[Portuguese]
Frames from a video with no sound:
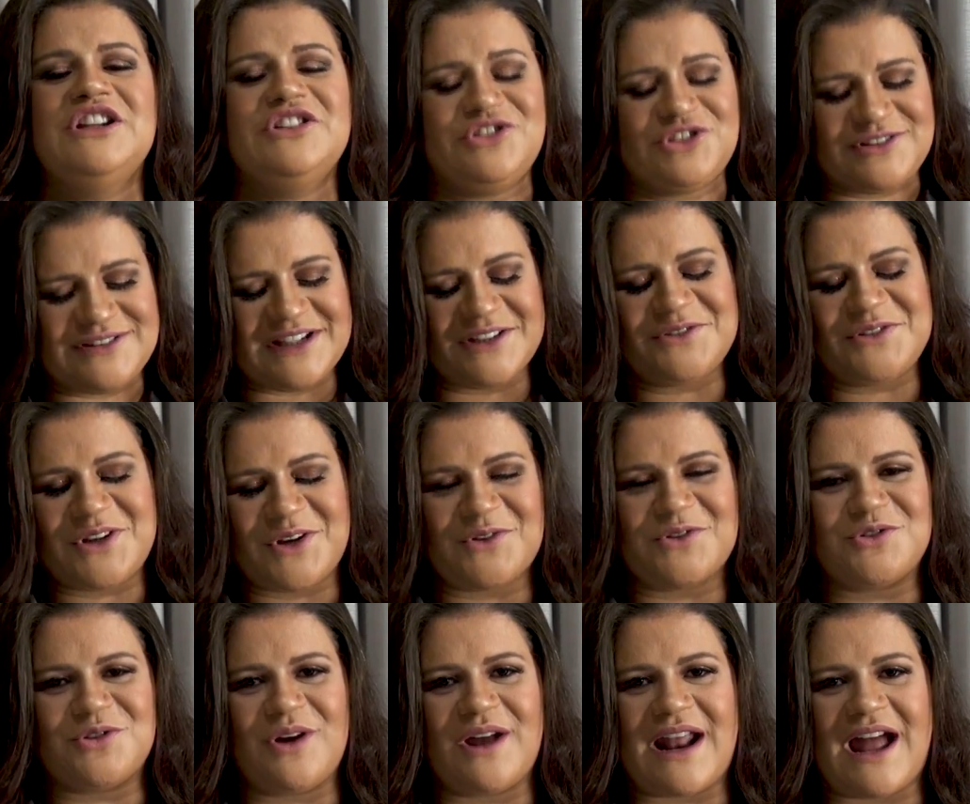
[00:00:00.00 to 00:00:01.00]
De tanto que
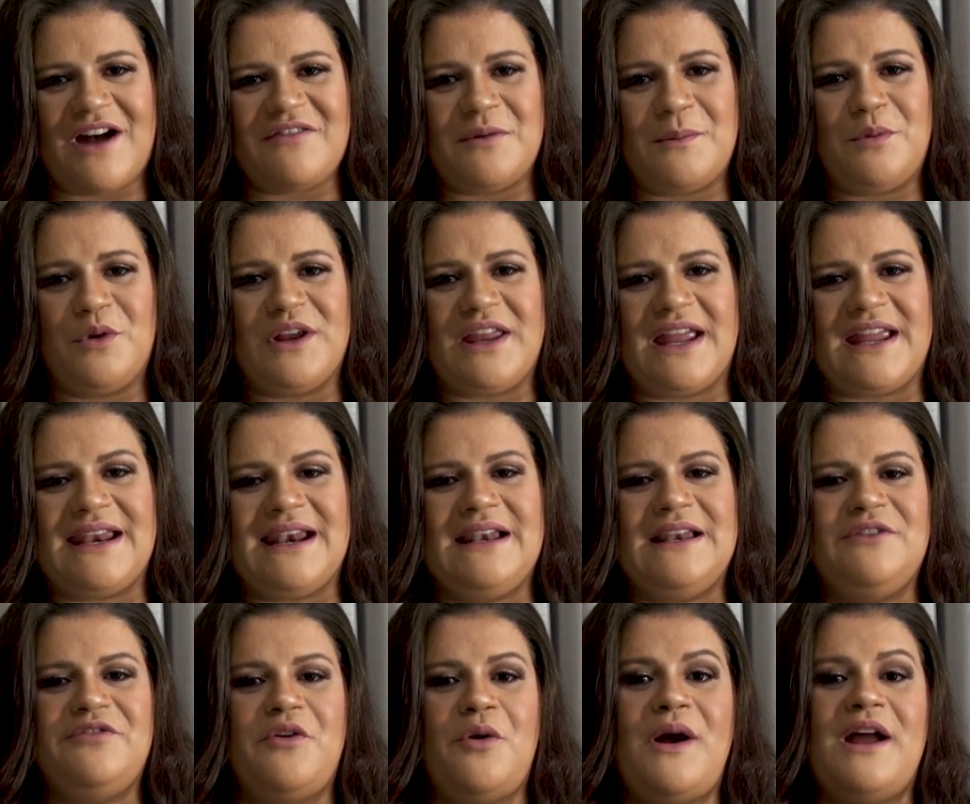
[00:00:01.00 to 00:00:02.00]
eu chorava, porque aquilo
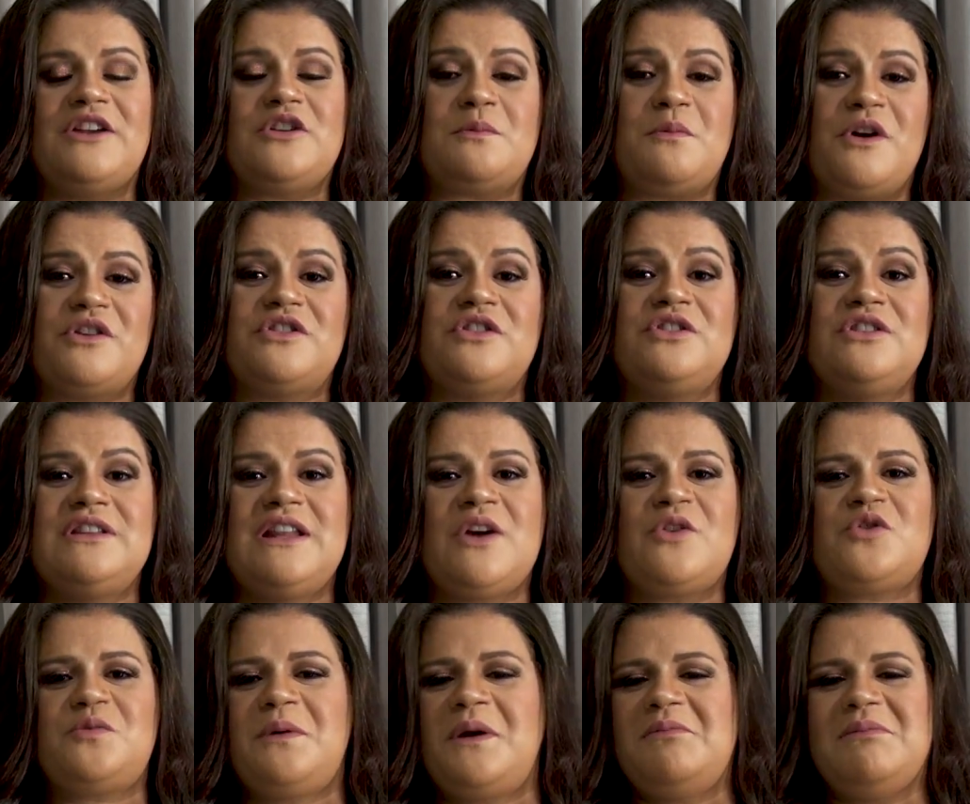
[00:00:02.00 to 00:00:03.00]
ali foi uma resposta de
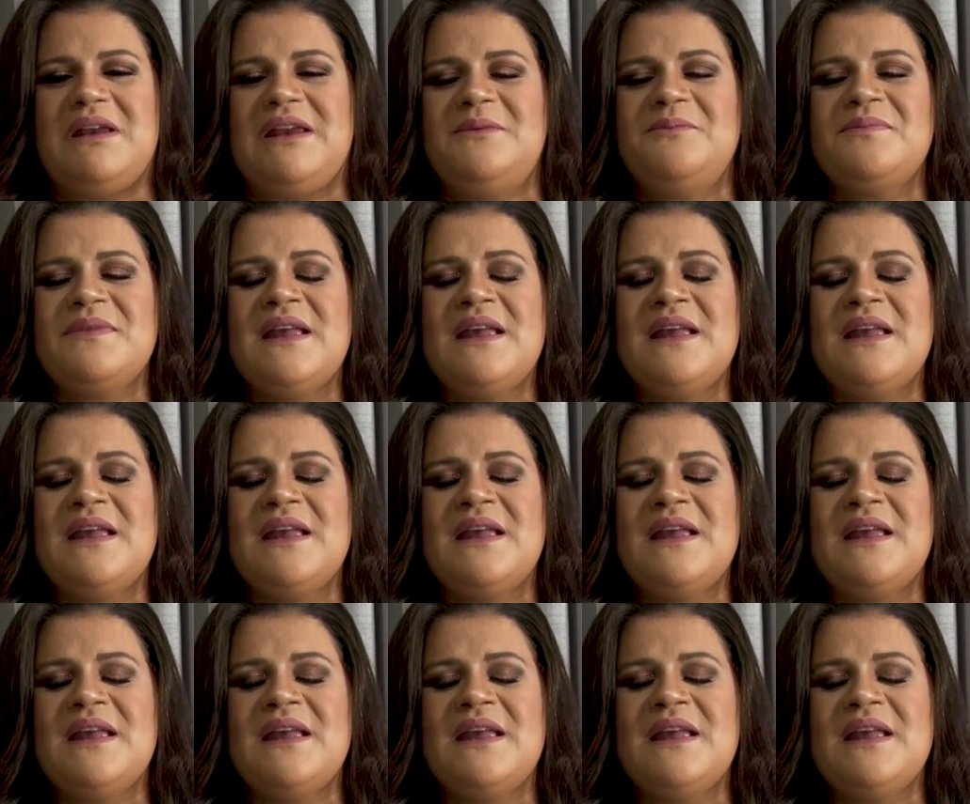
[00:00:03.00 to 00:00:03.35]
Deus para mim.